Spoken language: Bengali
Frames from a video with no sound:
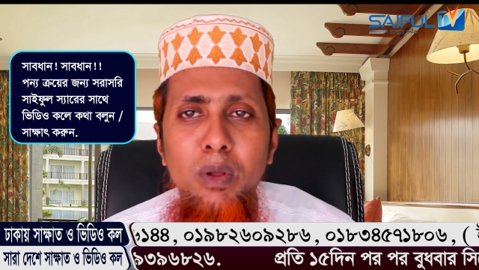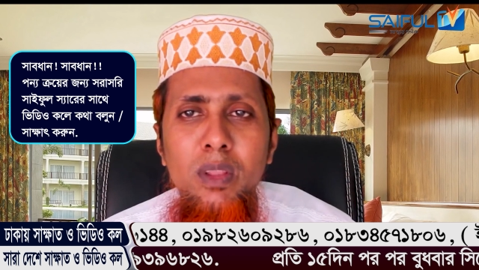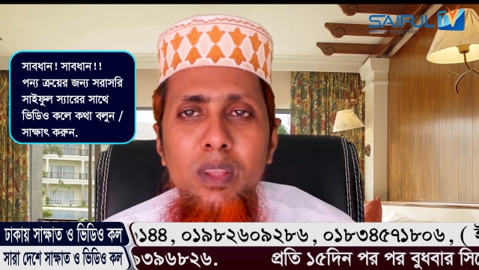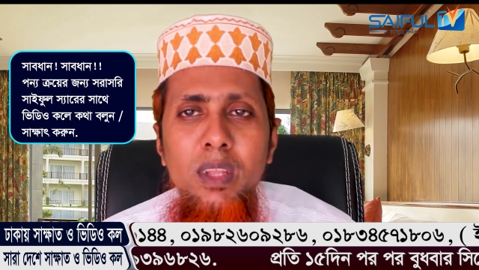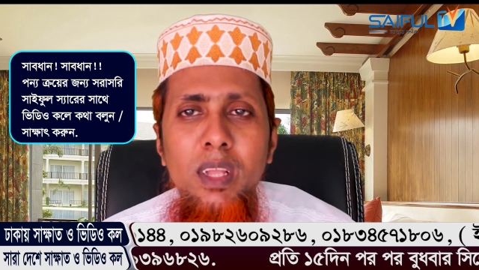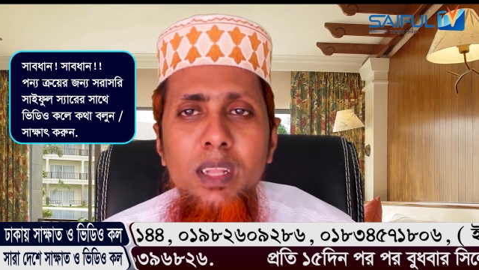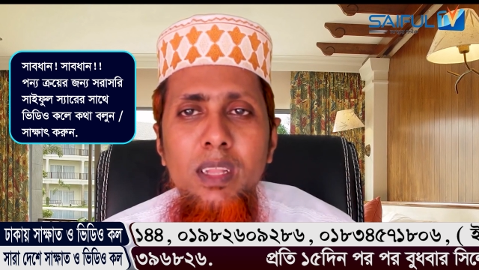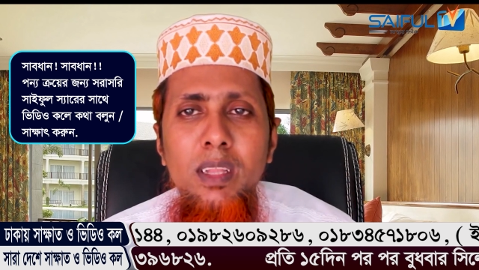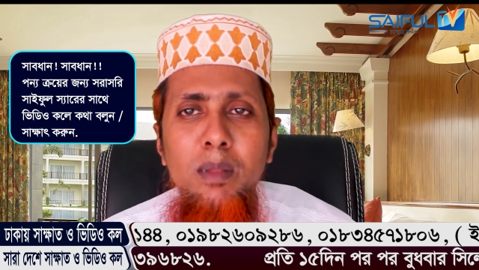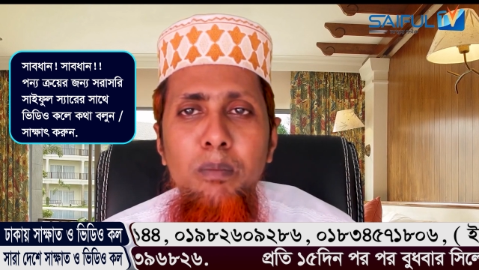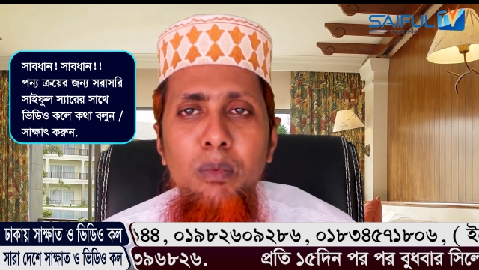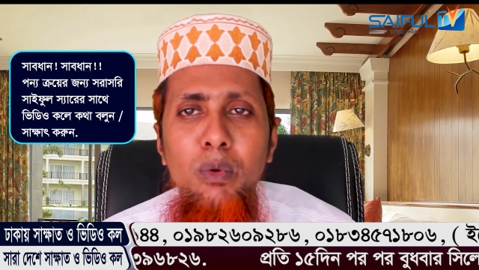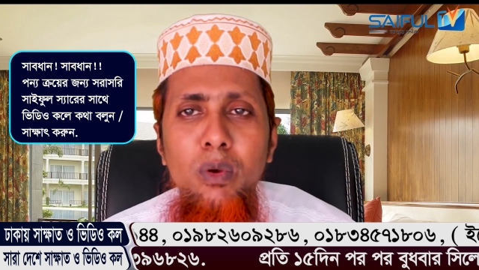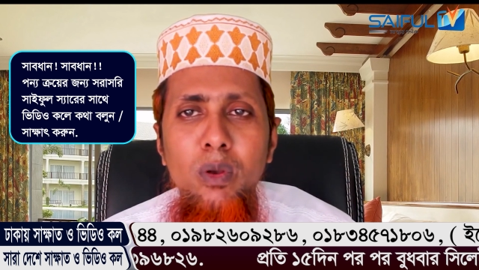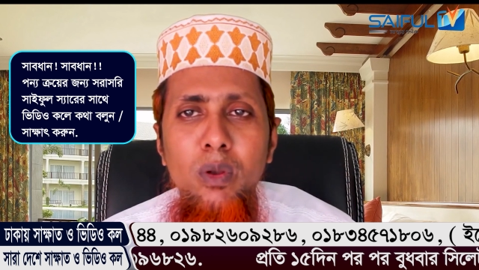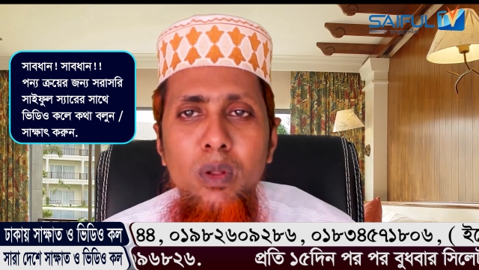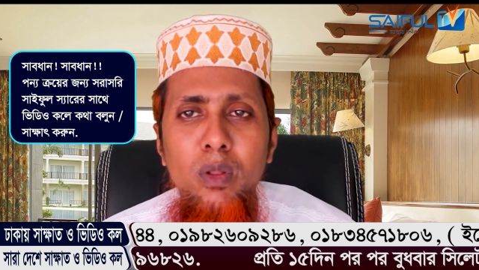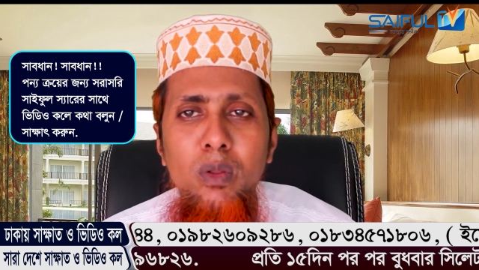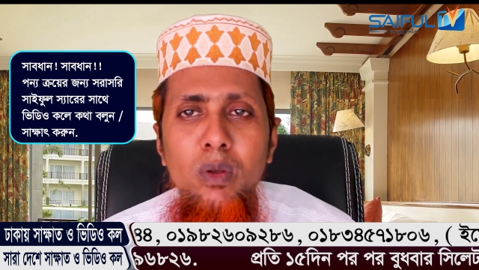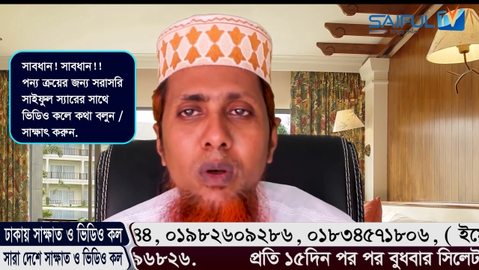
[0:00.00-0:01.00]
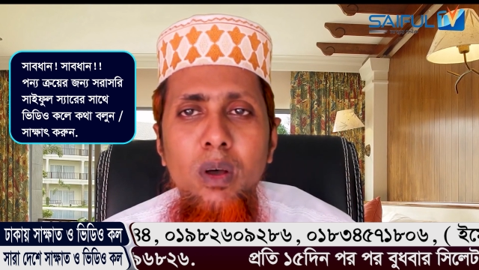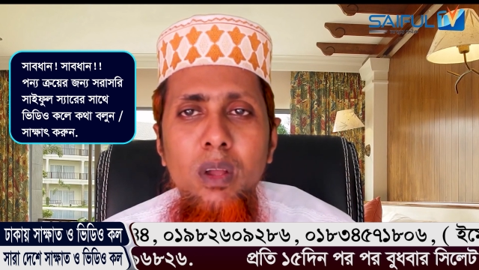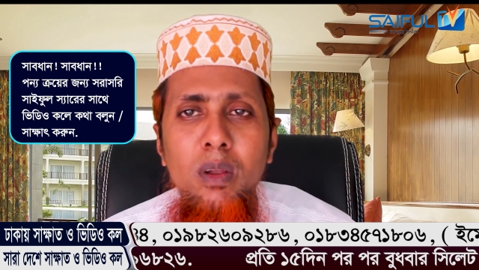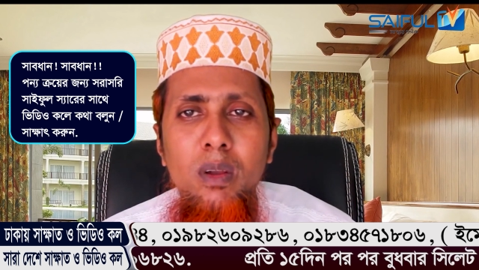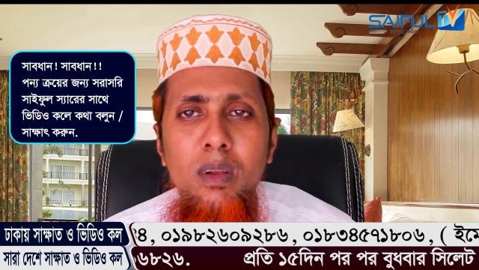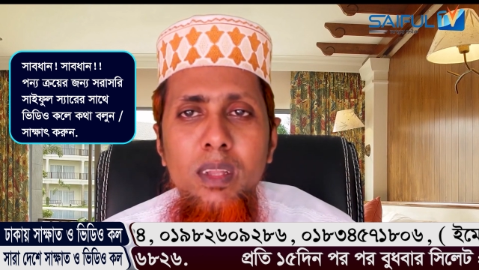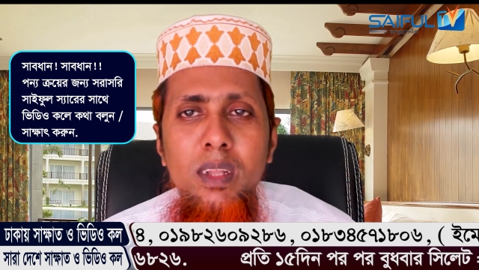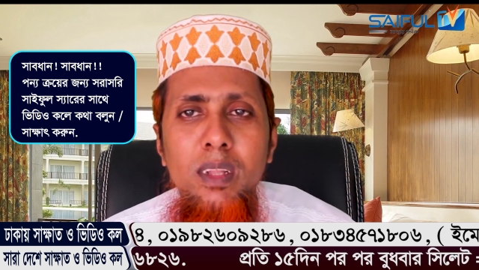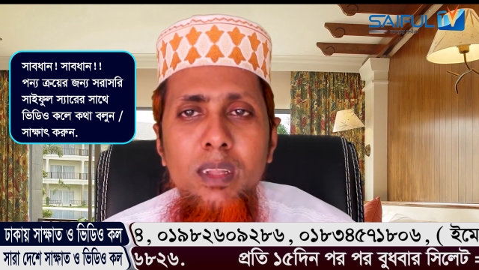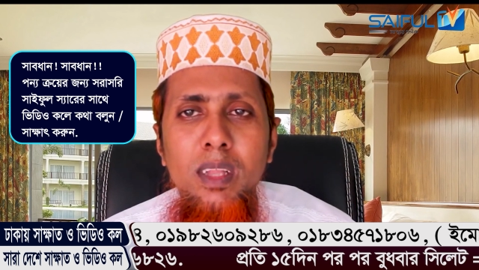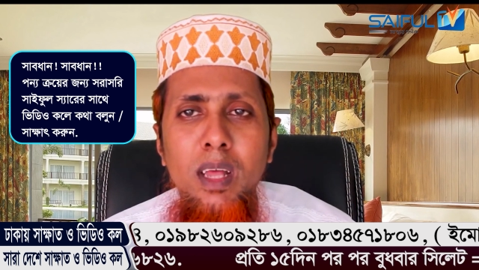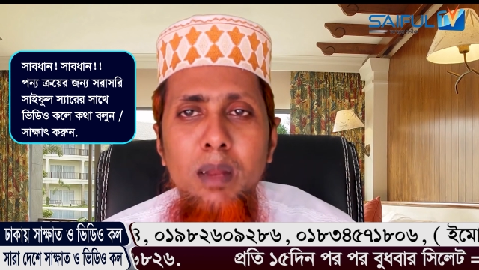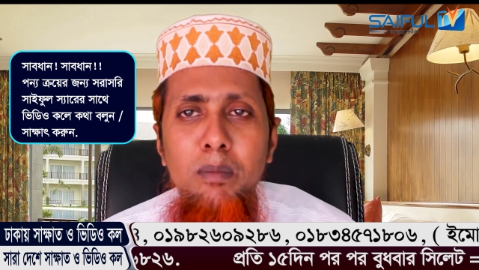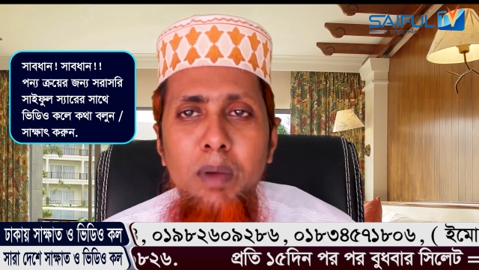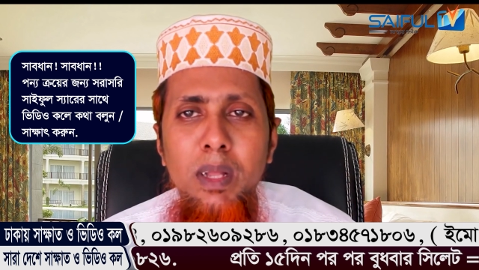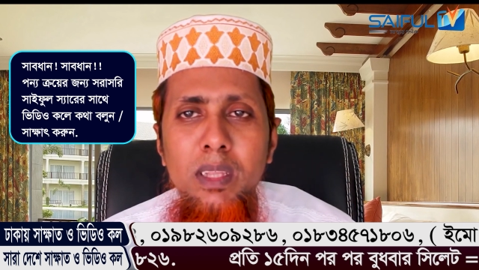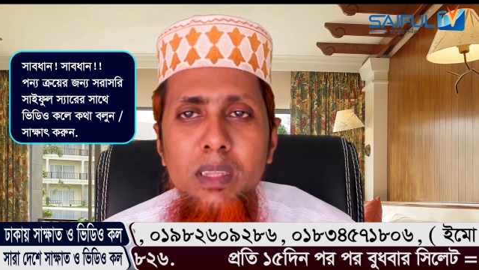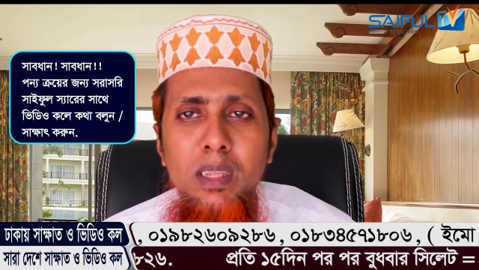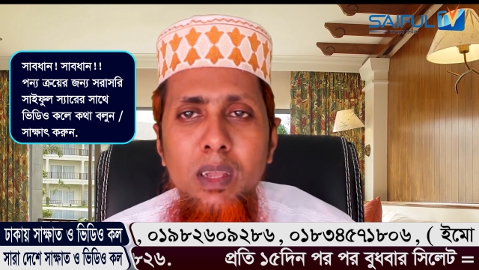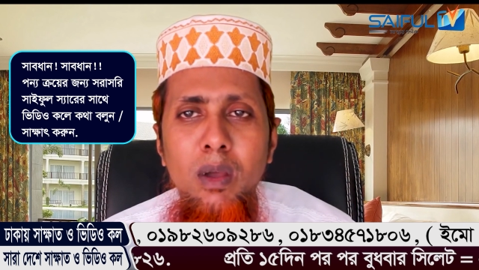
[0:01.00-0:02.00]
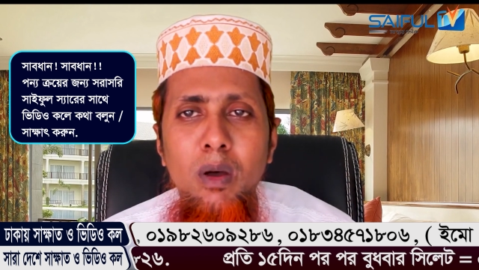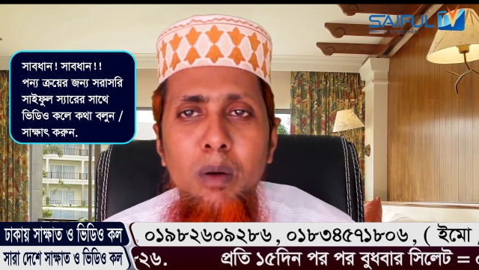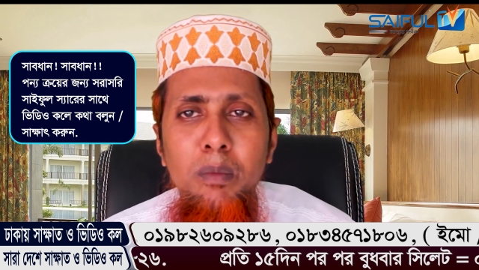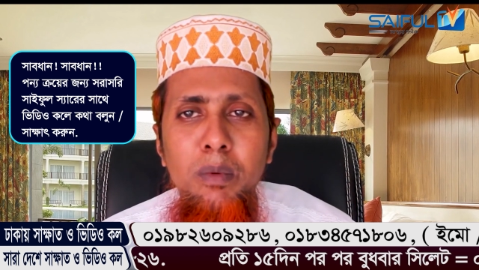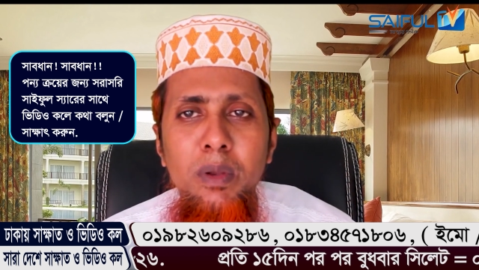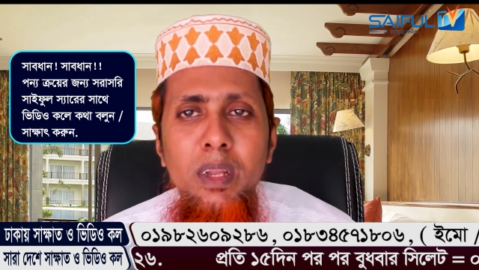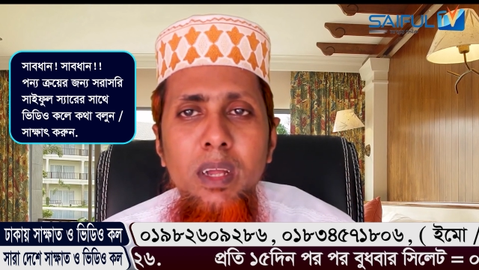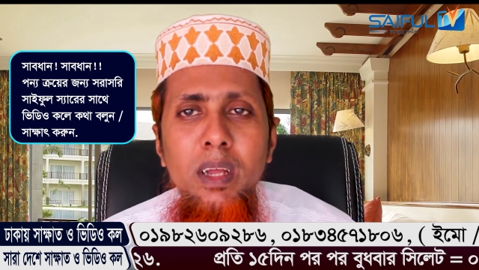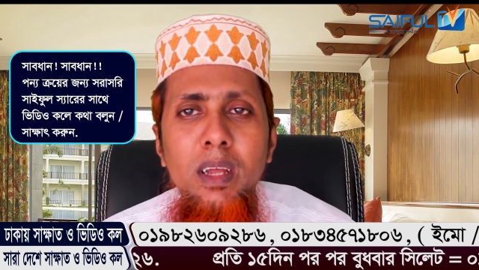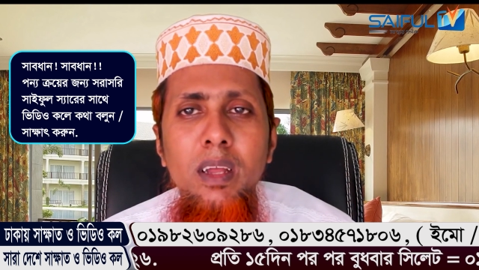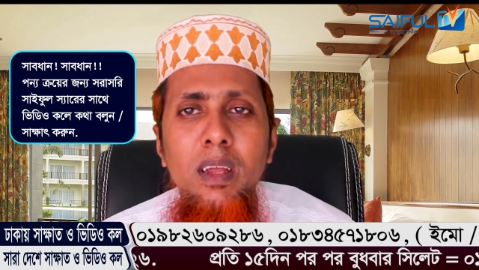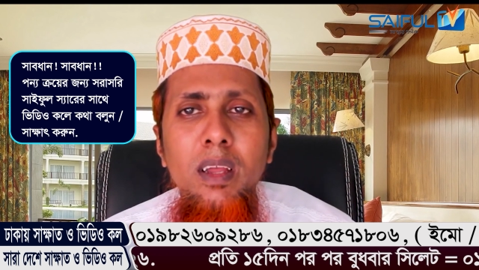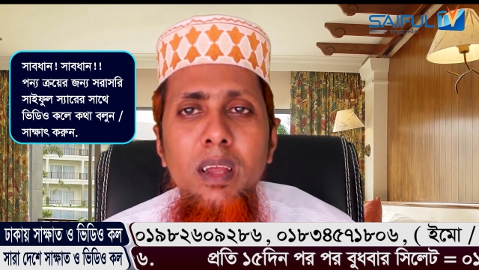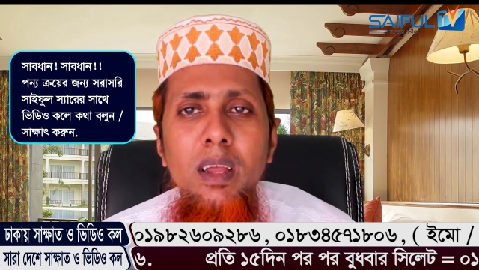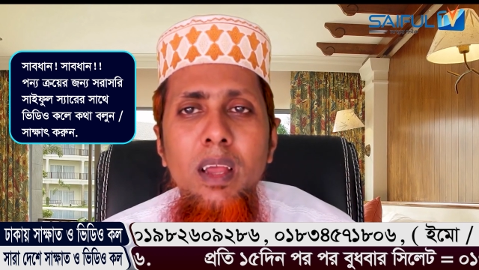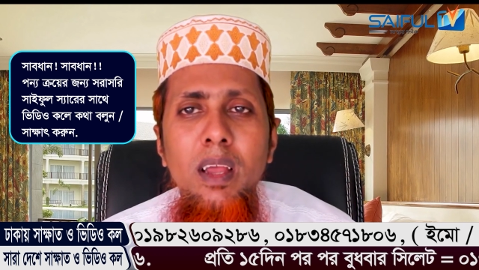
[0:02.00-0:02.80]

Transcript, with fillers: বন্ধাত্বে পরিণত হয় অর্থাৎ তার বাচ্চা হবে না